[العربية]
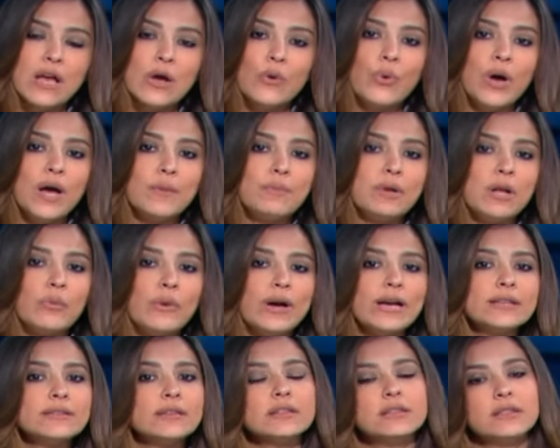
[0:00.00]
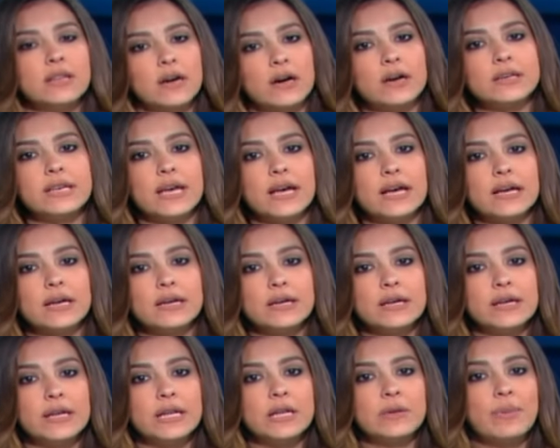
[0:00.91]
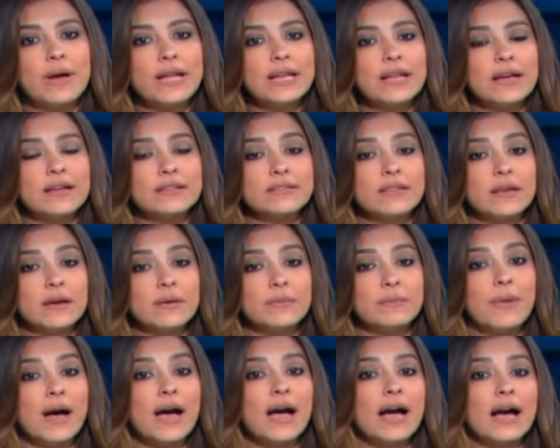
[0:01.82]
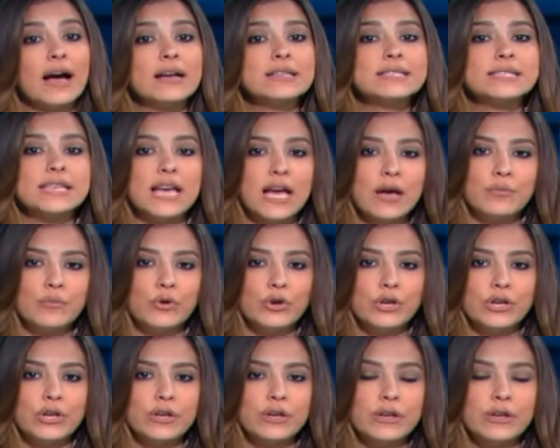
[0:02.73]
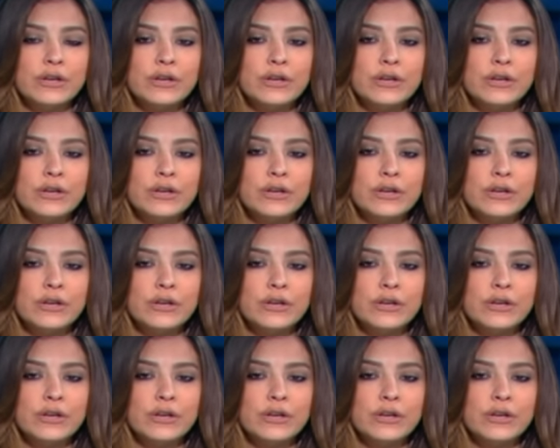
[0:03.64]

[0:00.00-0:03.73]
وبالوقت الضايع البلد ما عاد يحمل